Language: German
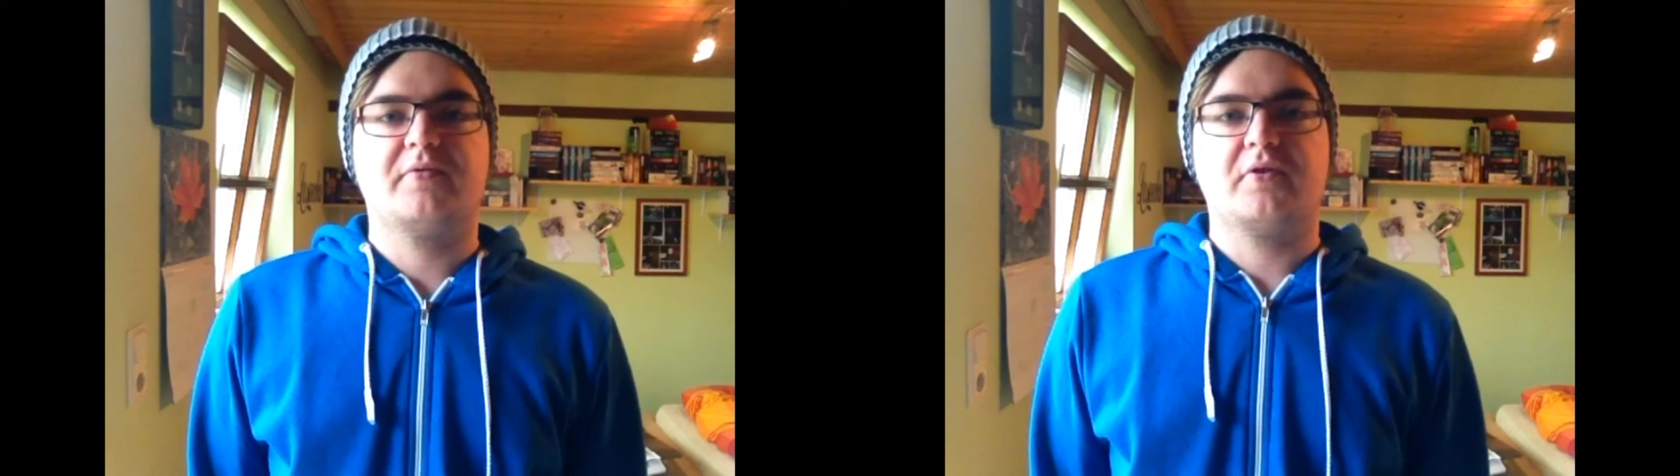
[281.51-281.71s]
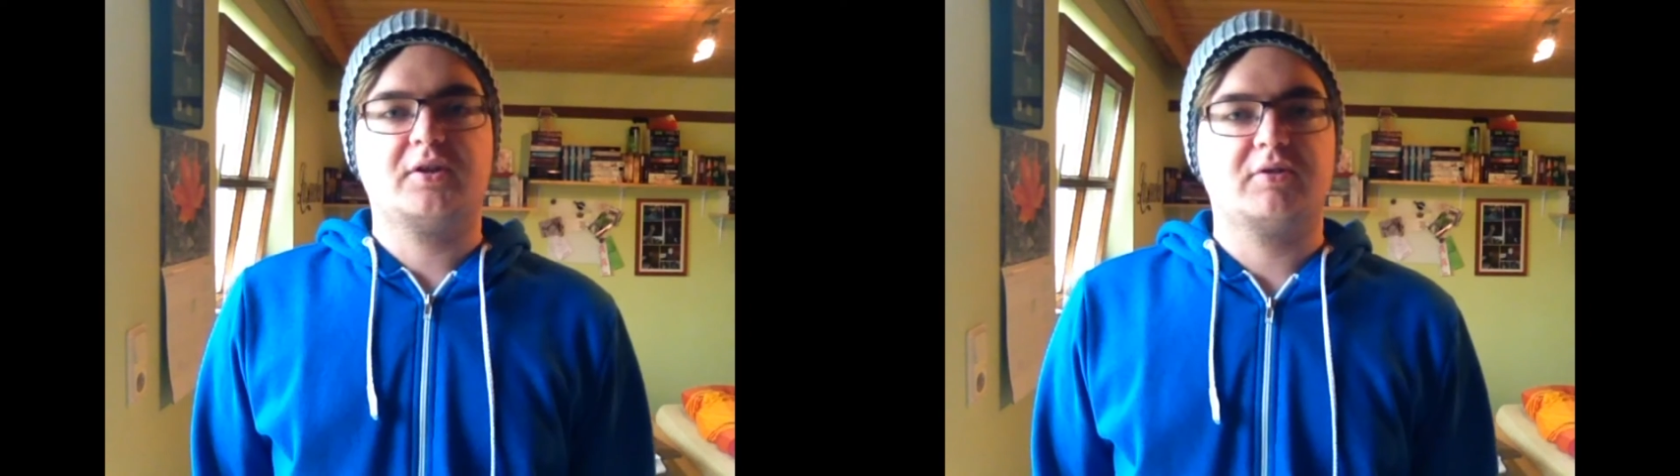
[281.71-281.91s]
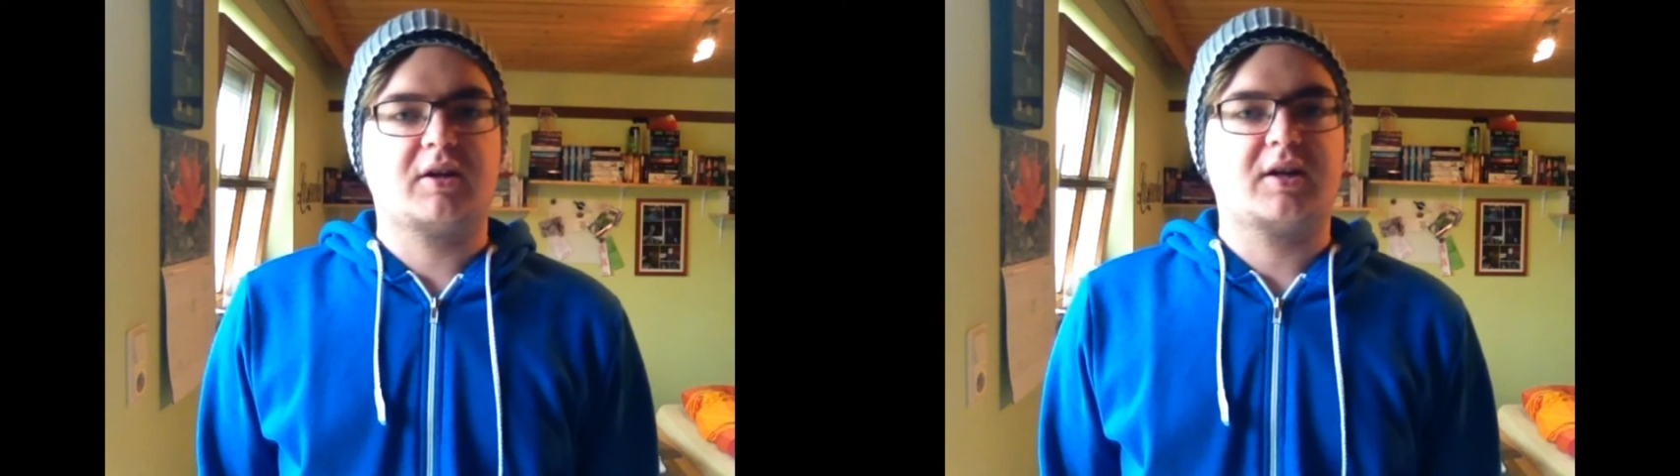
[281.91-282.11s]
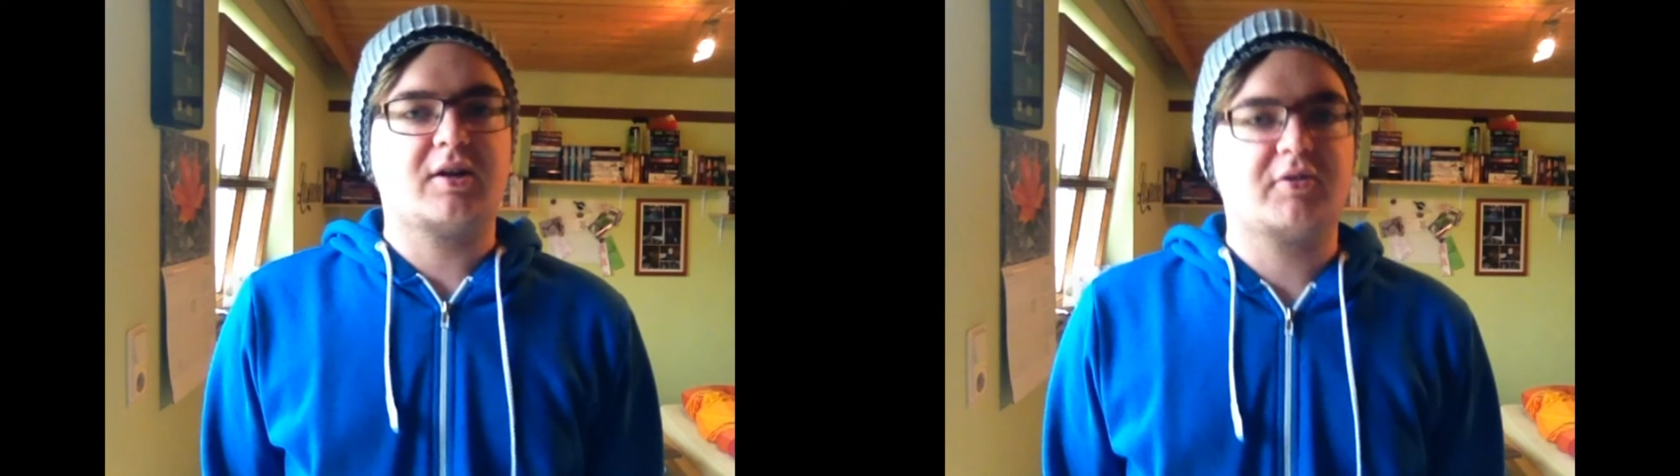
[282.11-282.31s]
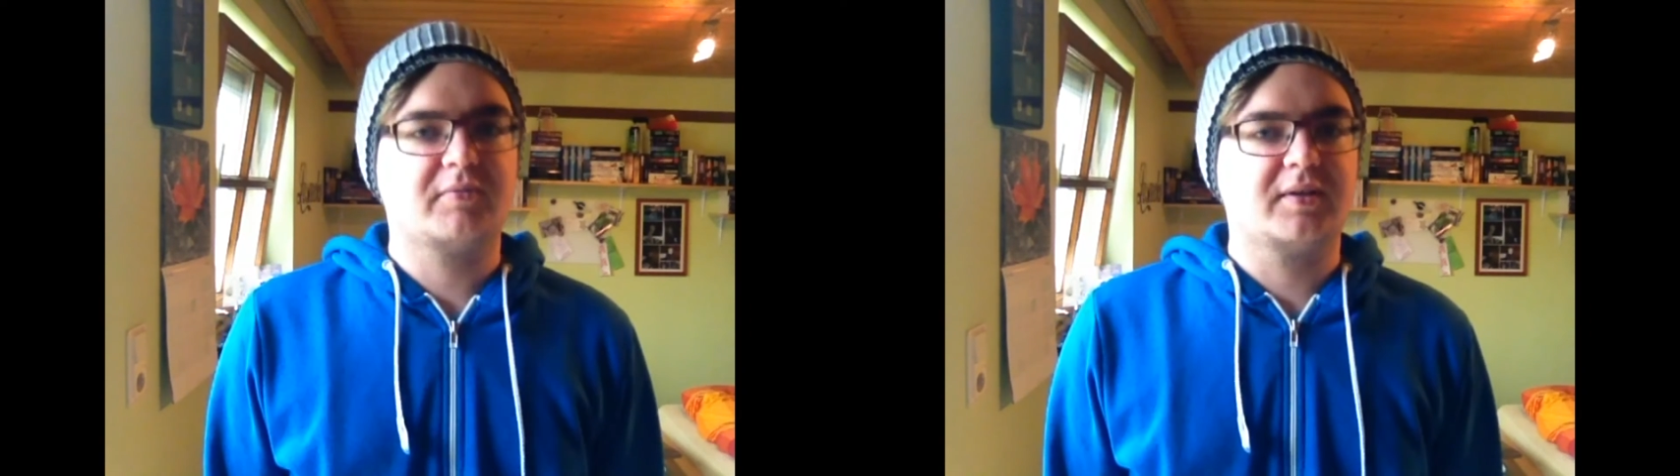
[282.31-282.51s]
Freut ihr euch
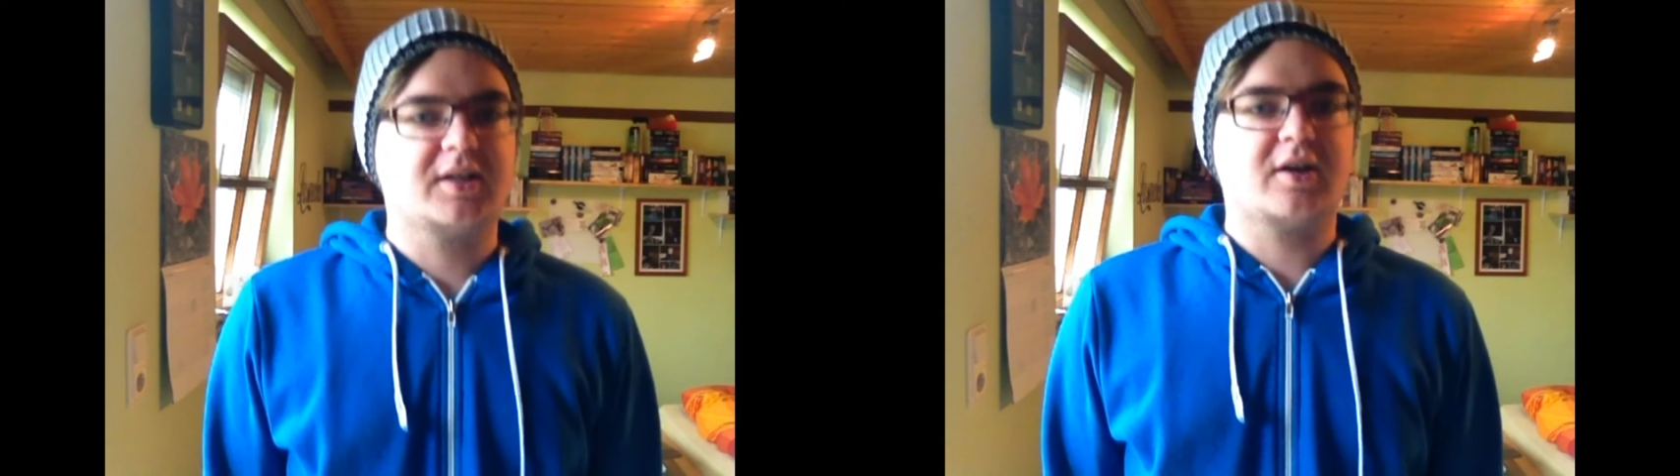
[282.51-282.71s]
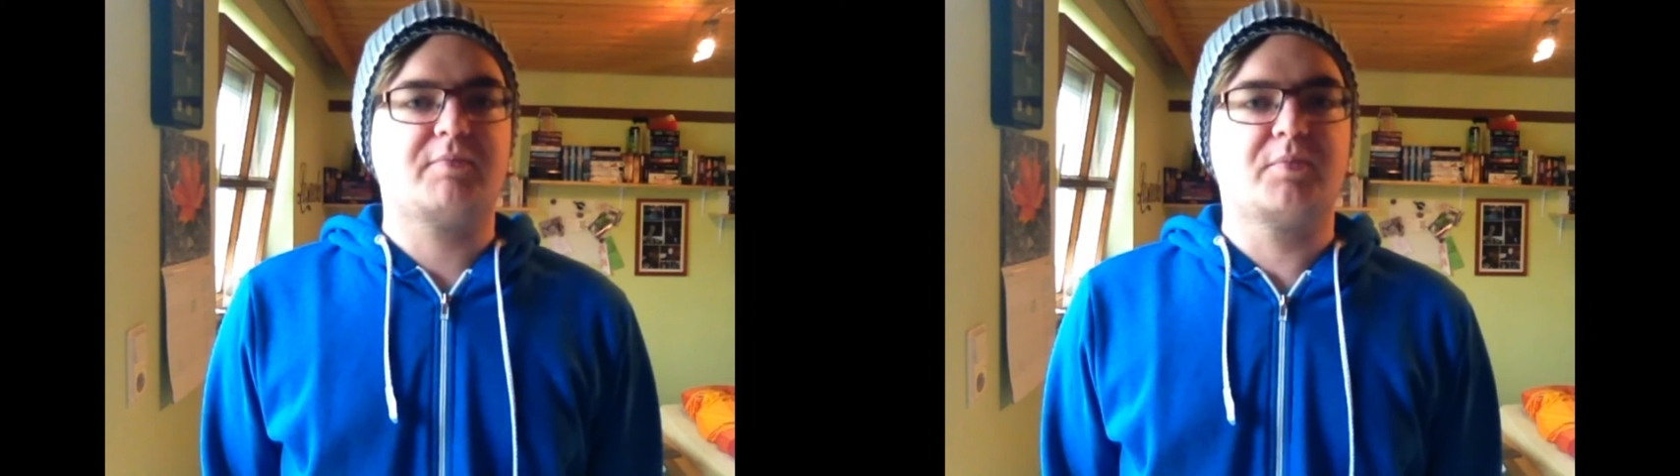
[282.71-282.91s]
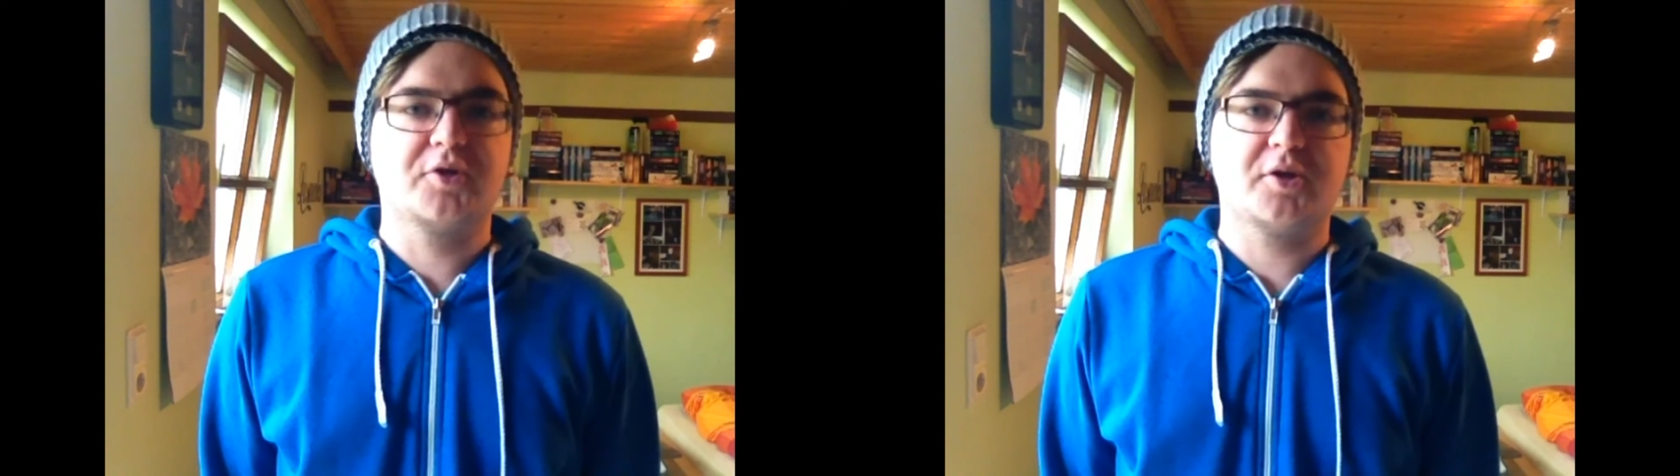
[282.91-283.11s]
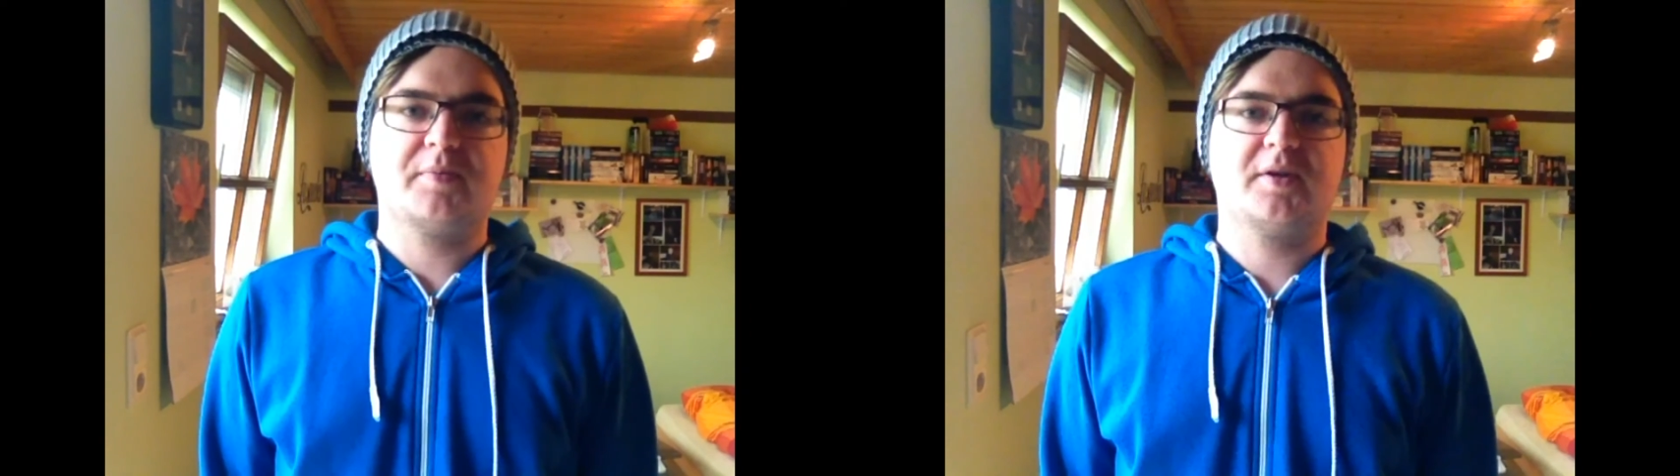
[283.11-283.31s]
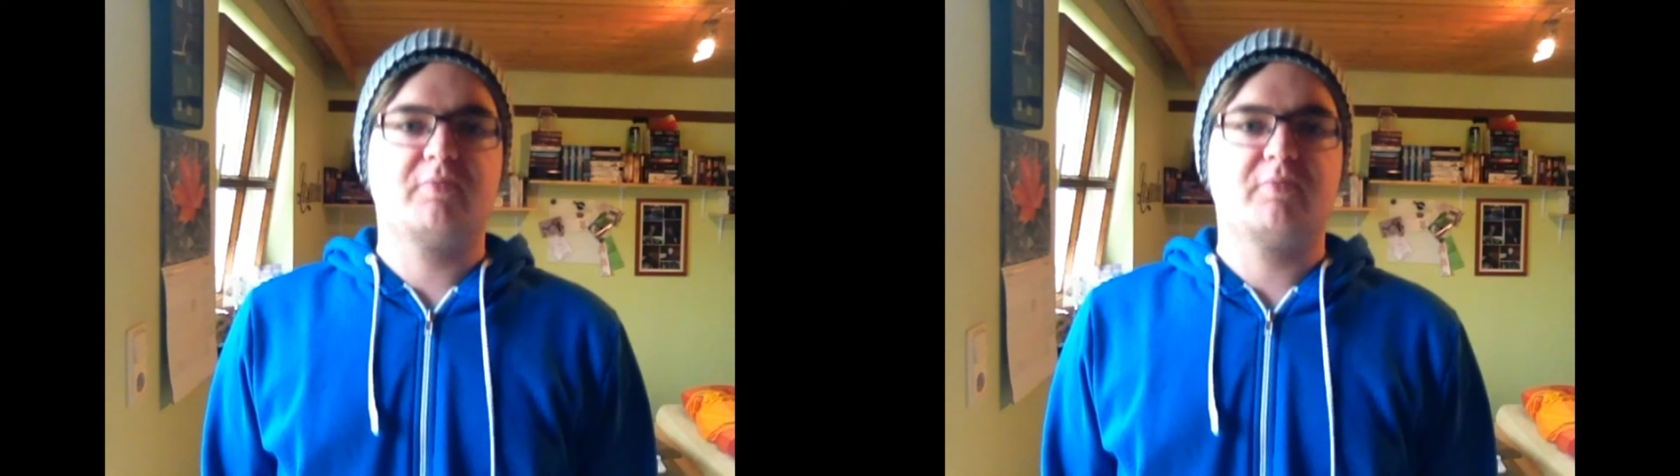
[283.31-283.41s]
genauso wie ich auf Bookshopping